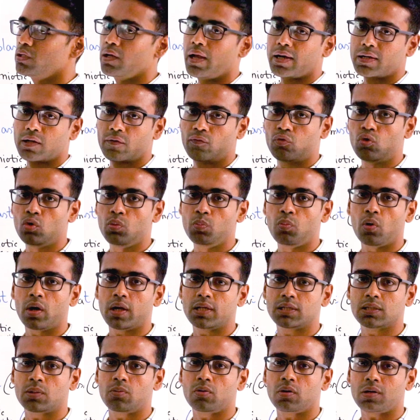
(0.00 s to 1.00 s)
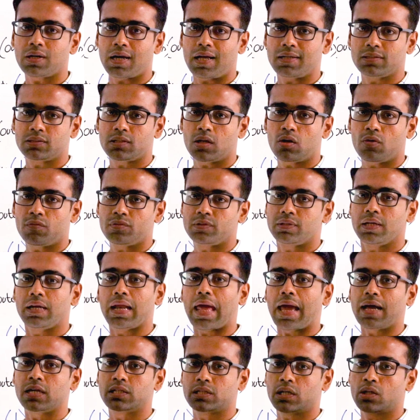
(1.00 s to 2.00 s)
ছিল একটা ফুটবলে যেমন ক্লাস্টার অফ সেল
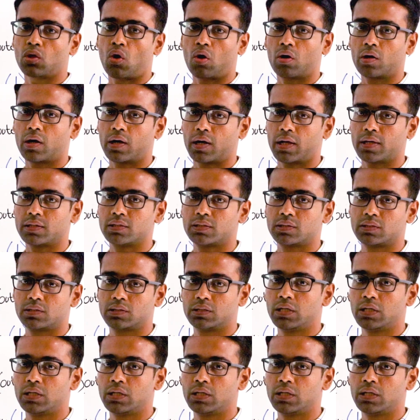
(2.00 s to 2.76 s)
একসাথে অর্গানাইজ